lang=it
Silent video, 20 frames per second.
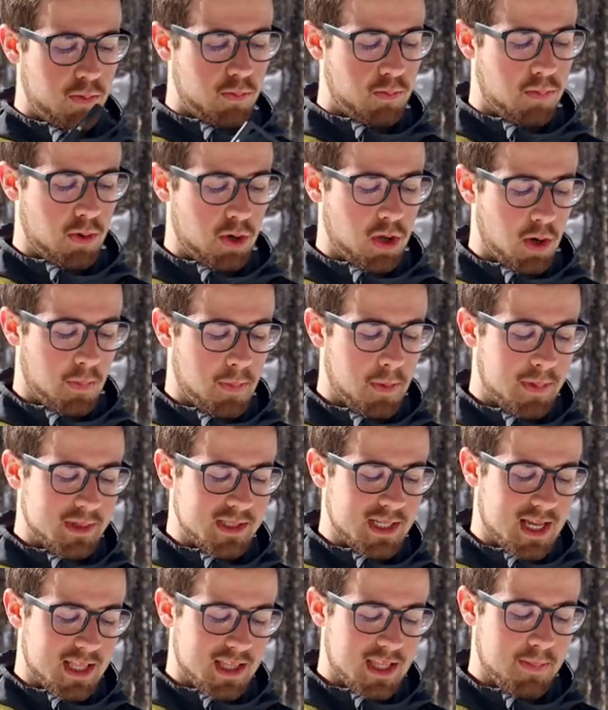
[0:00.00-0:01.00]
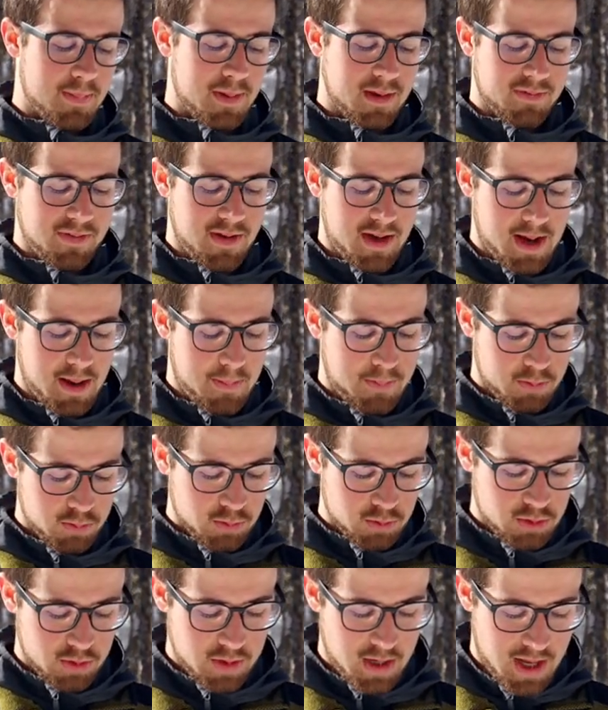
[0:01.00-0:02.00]
un pochino più pesante per fare
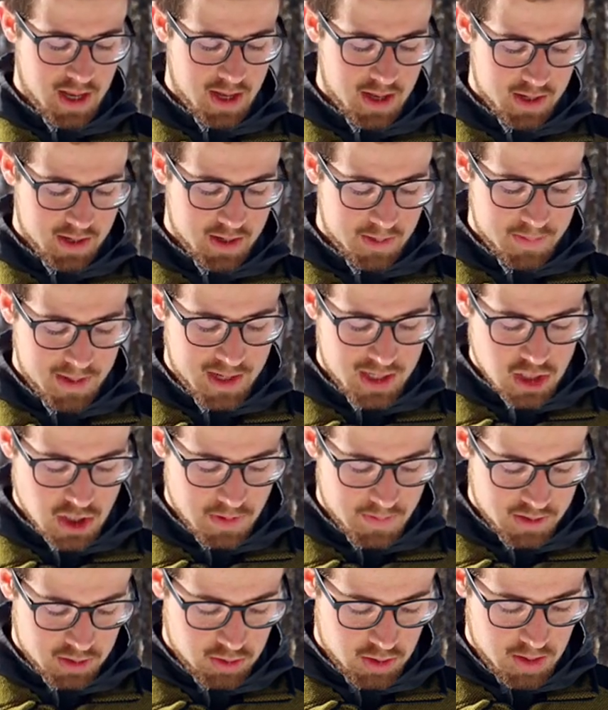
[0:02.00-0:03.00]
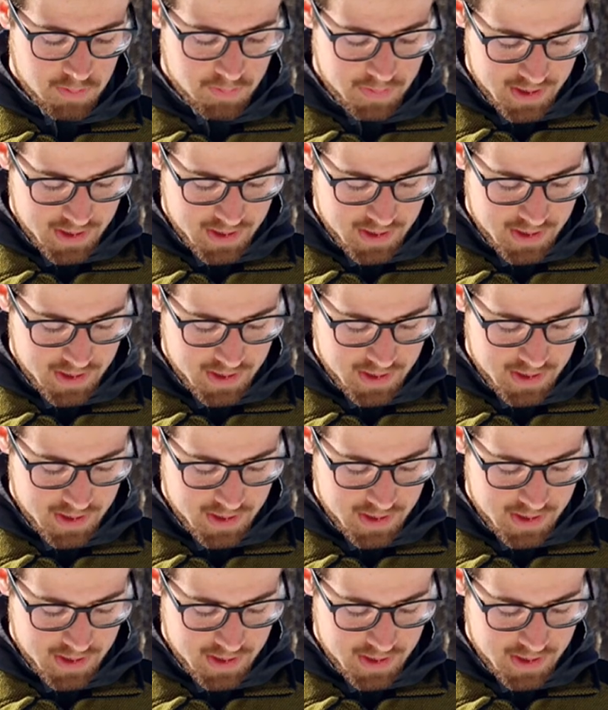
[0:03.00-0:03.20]
appunto da eh, bilanciamento del